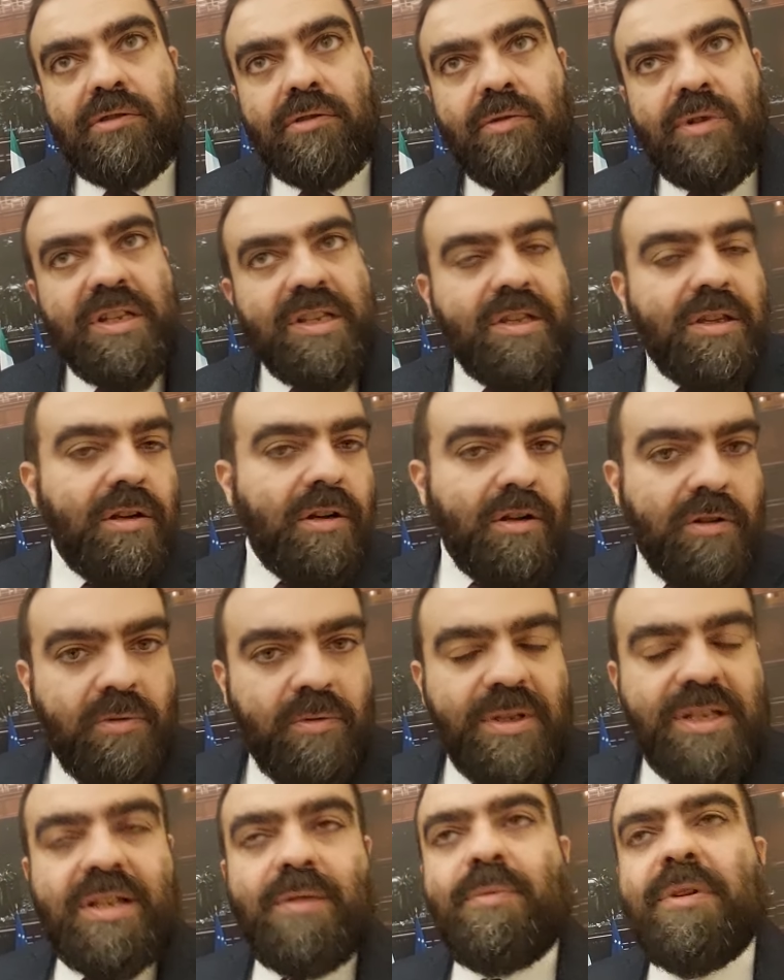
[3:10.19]
Questo era,
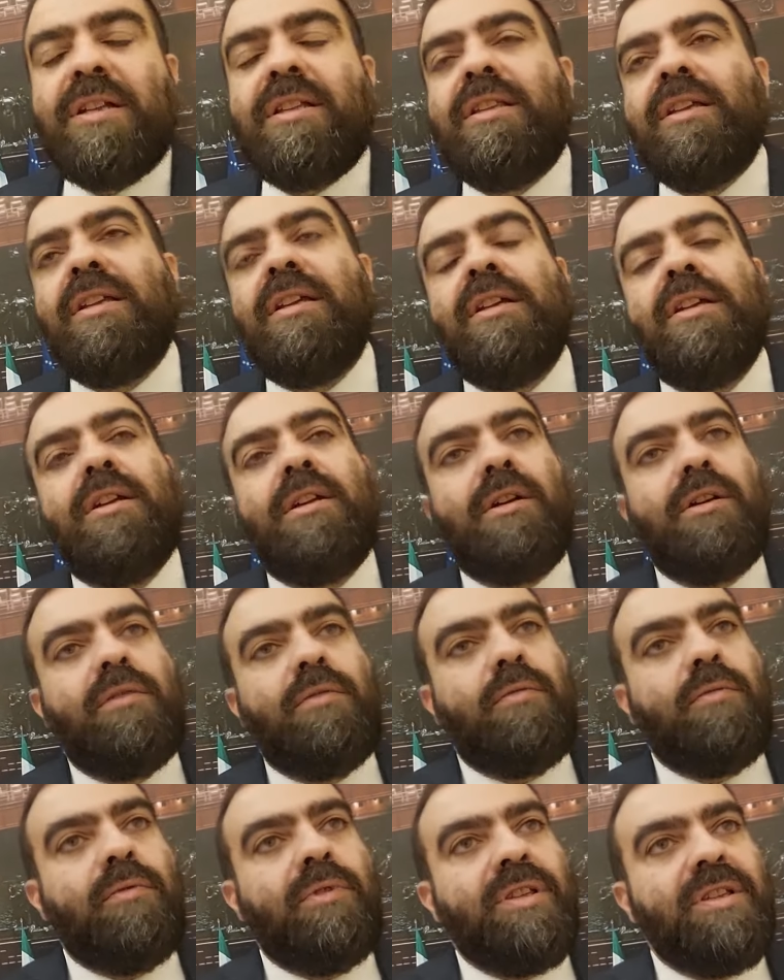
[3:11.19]
come sapete,
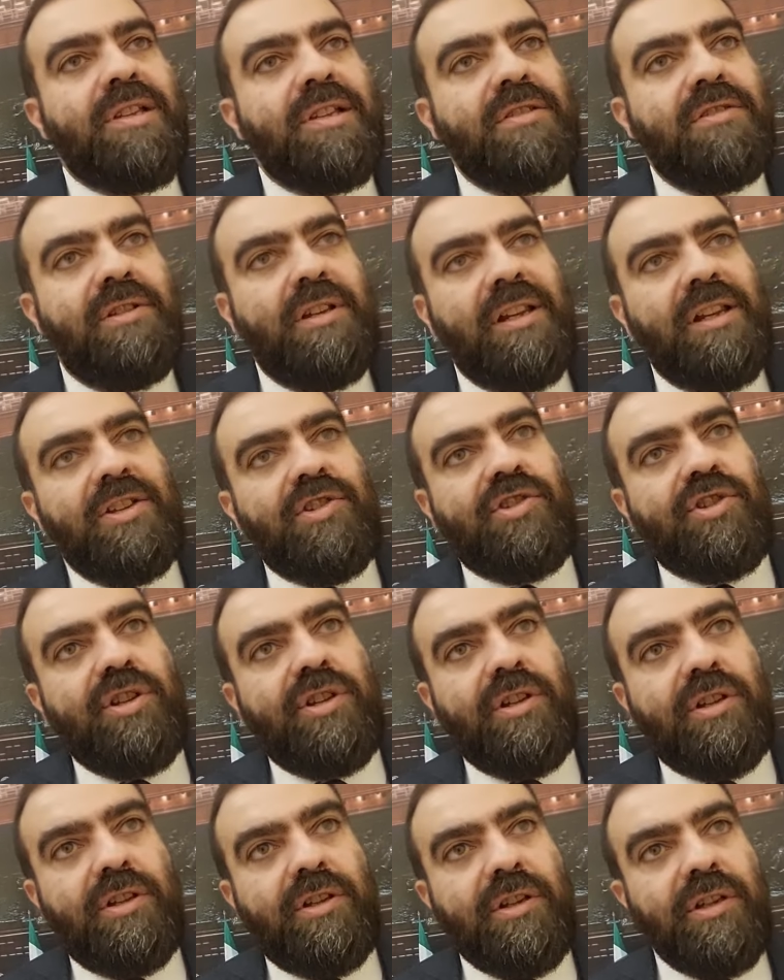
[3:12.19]
un disegno di
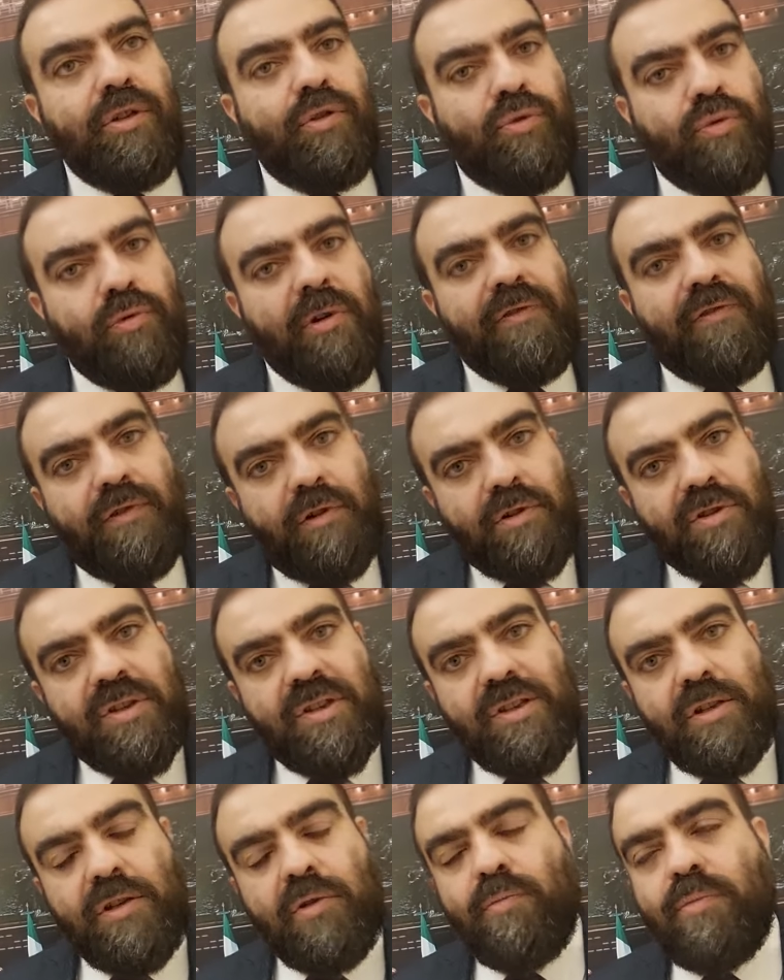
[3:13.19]
legge di due
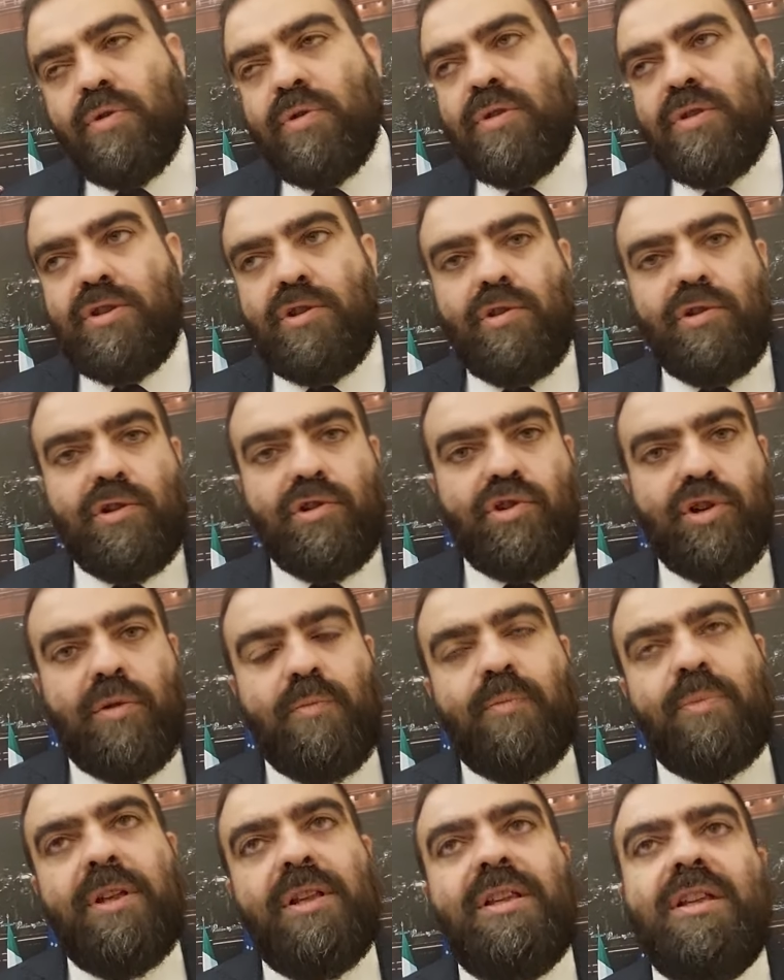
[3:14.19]
forze dell'opposizione, cioè il
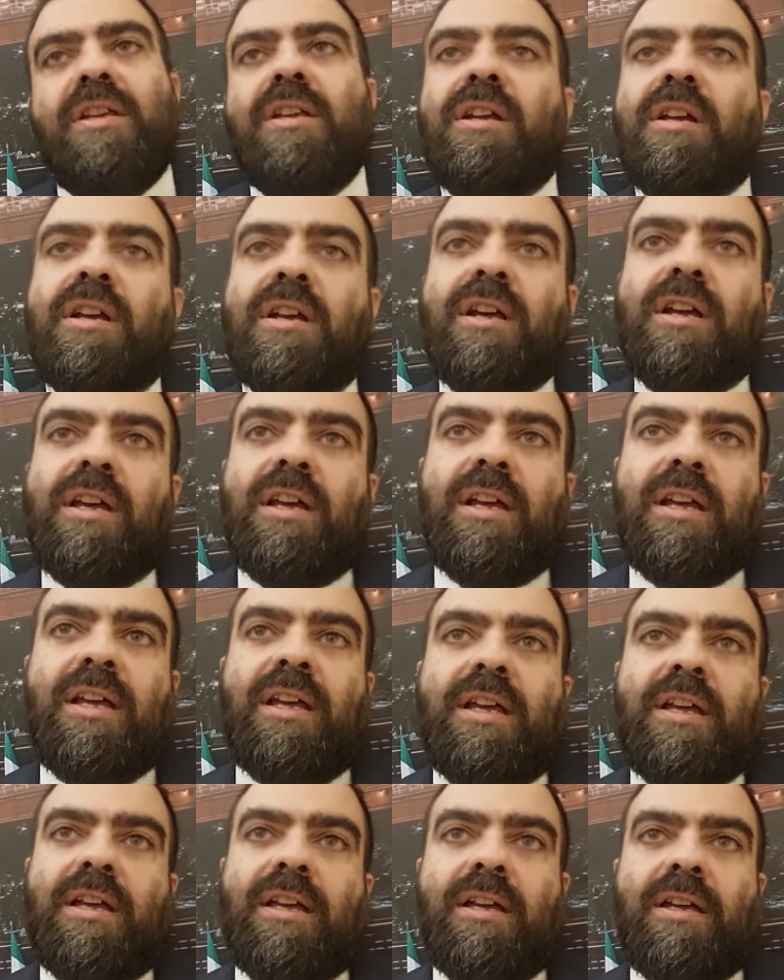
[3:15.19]
PD
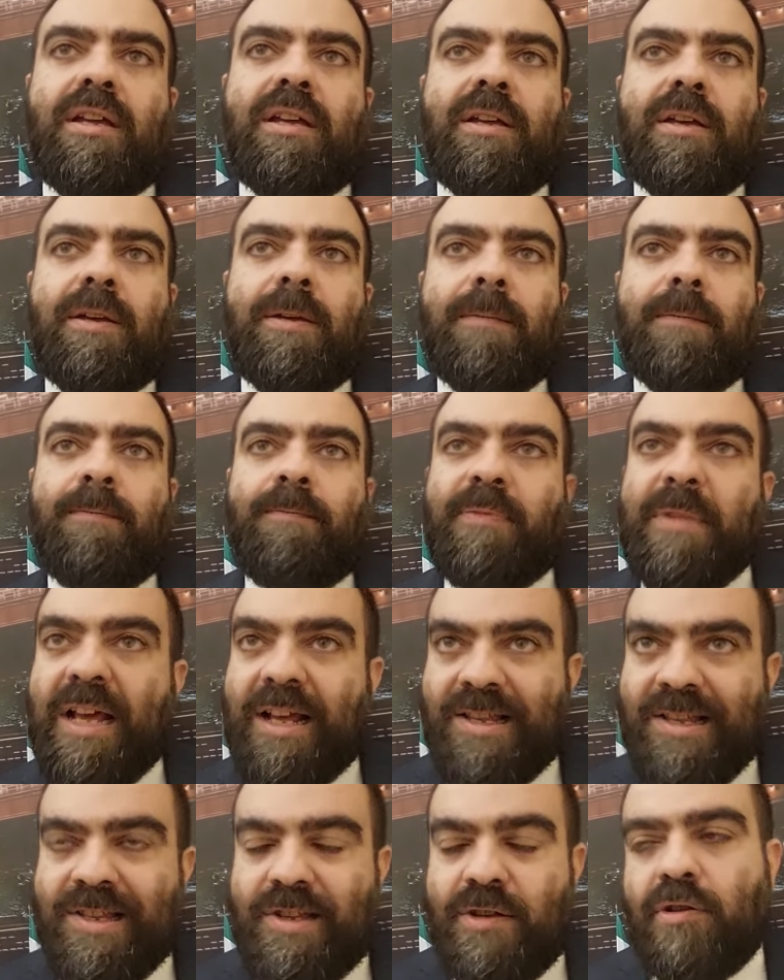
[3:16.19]
e ehm,
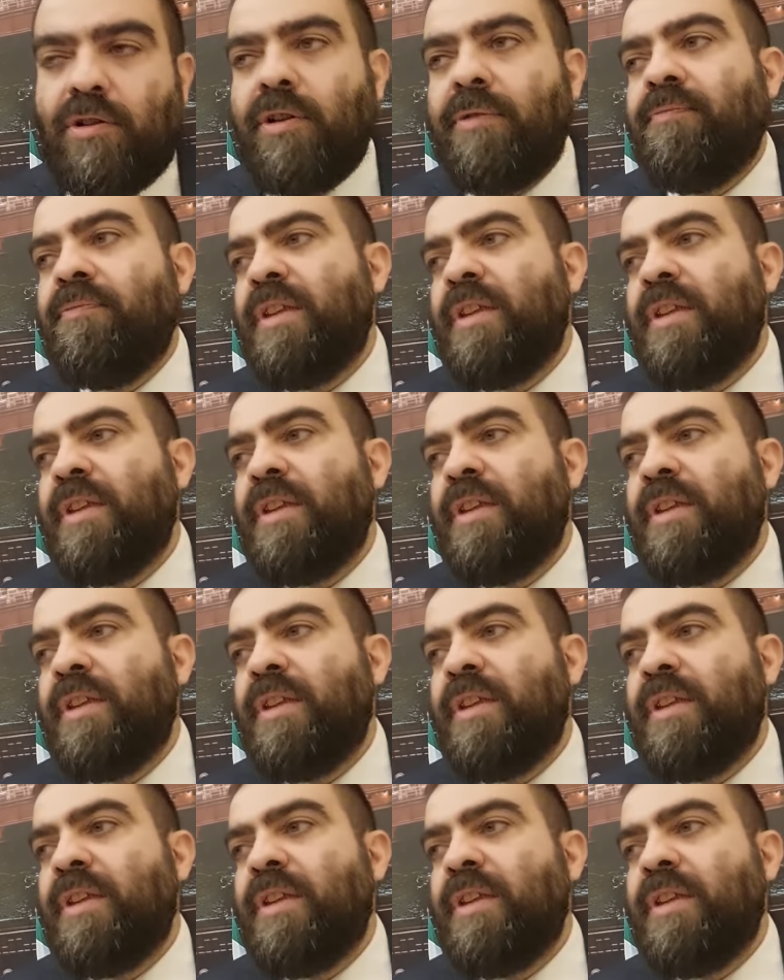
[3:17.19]
Azione.